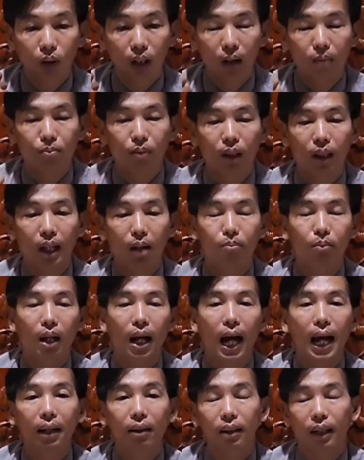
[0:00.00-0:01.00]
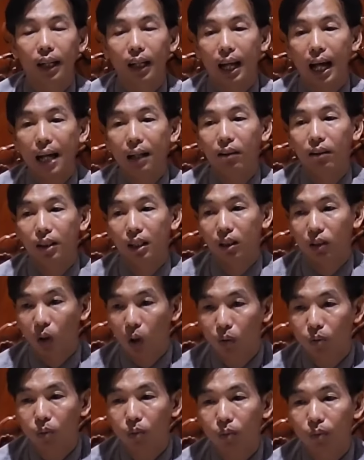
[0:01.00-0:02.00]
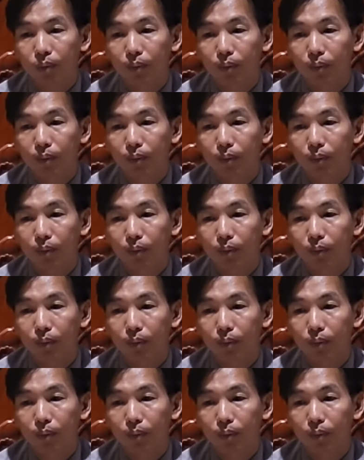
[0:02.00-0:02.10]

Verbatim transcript: 100% là hai người này là hai người rất tốt